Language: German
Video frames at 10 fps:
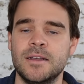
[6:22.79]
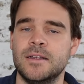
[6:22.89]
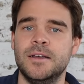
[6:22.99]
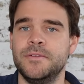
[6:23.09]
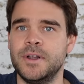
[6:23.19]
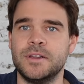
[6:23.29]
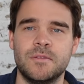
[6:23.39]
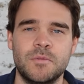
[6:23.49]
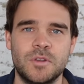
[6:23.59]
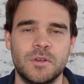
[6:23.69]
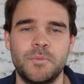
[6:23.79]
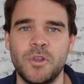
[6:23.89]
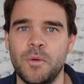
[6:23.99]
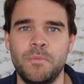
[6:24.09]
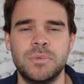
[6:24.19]
ne, weil es gibt
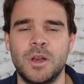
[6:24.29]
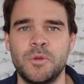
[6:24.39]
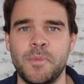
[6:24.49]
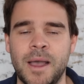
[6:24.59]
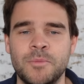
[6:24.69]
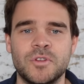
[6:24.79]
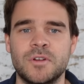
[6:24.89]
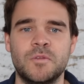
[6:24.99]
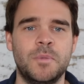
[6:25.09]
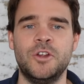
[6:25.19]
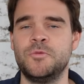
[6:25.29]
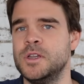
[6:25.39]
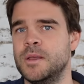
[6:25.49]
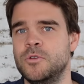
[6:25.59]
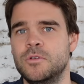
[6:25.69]
ja auch, glaube ich, bei Amazon das Beispiel,
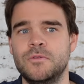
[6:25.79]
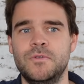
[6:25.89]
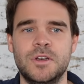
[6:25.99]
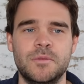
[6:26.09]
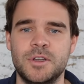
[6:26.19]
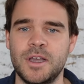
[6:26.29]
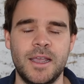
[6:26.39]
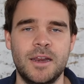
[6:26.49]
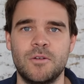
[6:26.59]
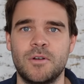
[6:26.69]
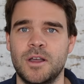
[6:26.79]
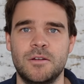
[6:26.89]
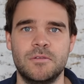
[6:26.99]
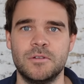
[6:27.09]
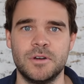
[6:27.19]
die haben irgendwie eine Beteiligung
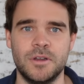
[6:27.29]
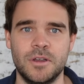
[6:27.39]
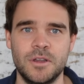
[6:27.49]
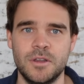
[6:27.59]
an irgendeiner